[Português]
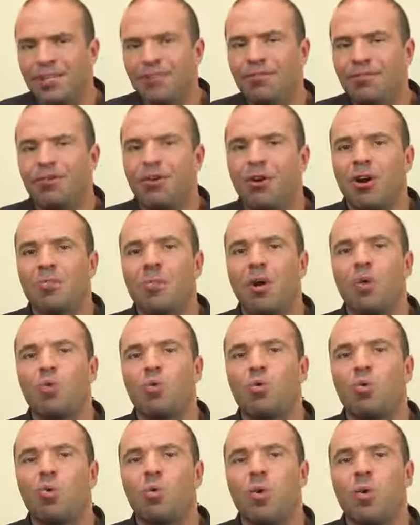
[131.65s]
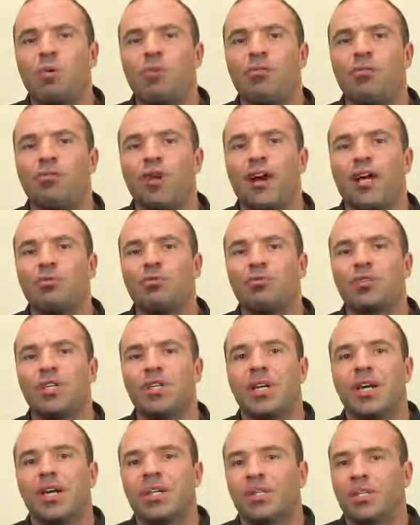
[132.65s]
de forma alguma, o fato
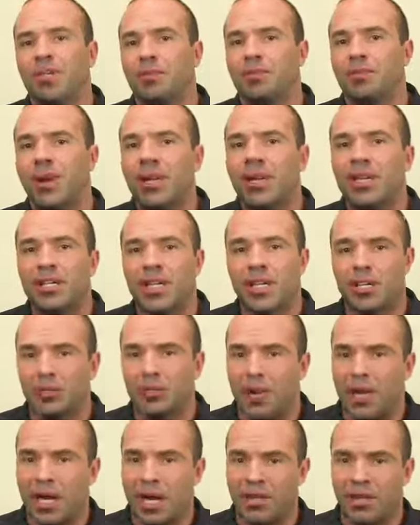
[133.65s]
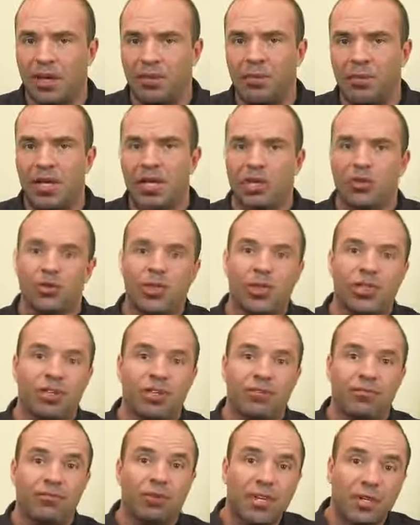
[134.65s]
de receber inesperadamente o
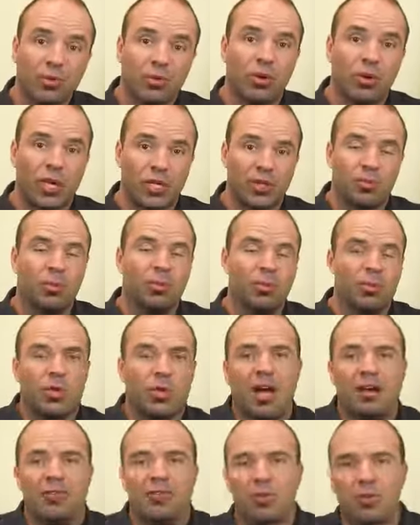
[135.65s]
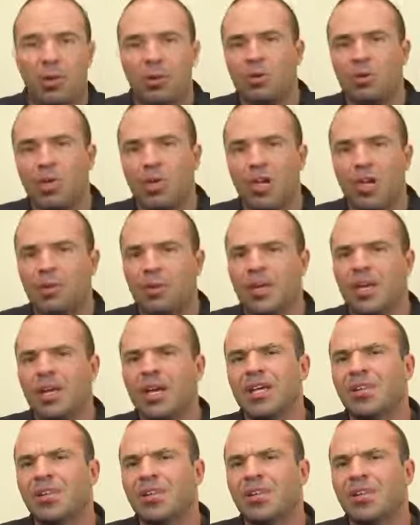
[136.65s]
indivíduo responsável pelo crime